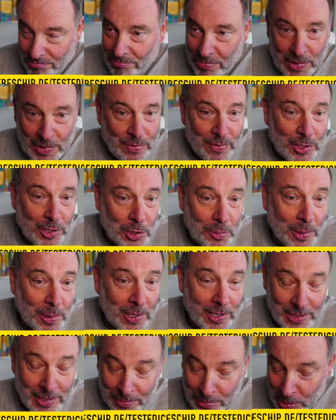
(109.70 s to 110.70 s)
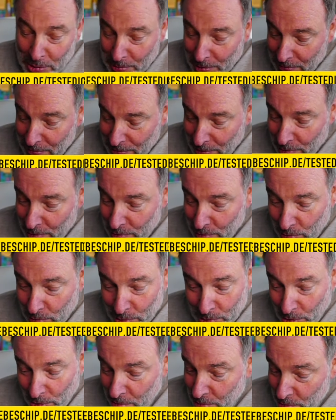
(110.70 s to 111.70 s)
Zwiespalt besprechen wir
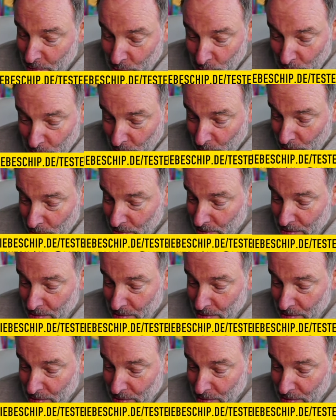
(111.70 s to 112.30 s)
ausführlich, auch mit Übungen,